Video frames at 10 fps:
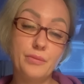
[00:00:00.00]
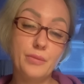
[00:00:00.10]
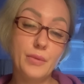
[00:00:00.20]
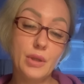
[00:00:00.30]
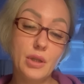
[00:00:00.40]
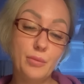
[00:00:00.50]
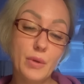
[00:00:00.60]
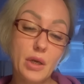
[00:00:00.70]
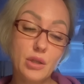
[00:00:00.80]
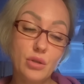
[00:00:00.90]

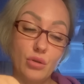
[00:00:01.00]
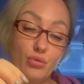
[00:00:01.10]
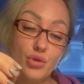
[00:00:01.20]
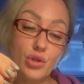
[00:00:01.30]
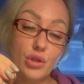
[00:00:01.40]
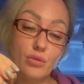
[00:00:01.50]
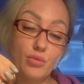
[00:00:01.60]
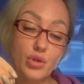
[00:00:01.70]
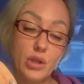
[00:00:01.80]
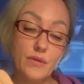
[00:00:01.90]
Подобрать ключик не
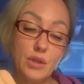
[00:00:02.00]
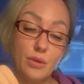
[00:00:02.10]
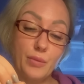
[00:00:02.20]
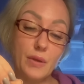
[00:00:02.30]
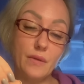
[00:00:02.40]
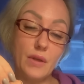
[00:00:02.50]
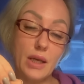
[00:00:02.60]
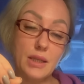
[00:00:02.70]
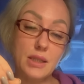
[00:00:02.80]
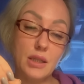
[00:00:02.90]
может. Ко всем
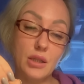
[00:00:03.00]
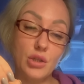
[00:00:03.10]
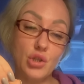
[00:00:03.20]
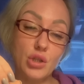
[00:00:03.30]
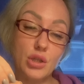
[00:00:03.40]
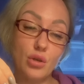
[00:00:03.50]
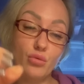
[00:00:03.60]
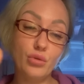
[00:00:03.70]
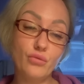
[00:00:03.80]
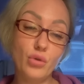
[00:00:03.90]
проявляется, тычется, а у
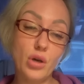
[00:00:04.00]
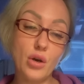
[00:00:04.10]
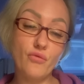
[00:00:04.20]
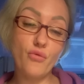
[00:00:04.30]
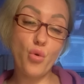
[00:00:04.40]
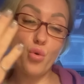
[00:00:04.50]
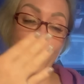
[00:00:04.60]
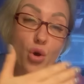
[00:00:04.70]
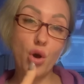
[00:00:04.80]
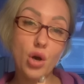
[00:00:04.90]
него как фу,
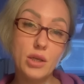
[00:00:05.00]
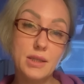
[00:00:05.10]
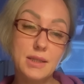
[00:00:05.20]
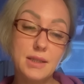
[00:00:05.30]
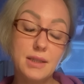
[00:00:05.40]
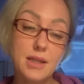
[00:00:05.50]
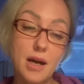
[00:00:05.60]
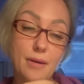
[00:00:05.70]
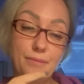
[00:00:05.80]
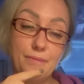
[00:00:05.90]

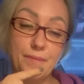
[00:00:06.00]
стена.